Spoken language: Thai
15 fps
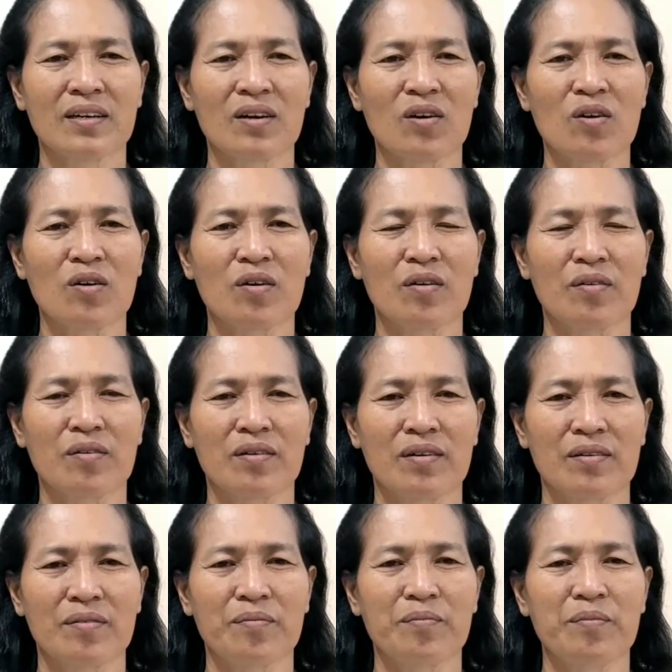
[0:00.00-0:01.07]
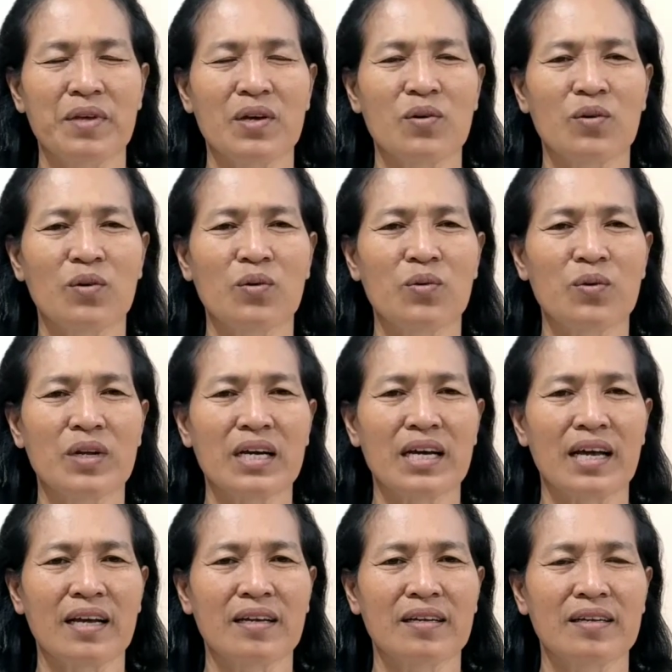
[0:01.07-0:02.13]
ก็มีคนดูนะคะ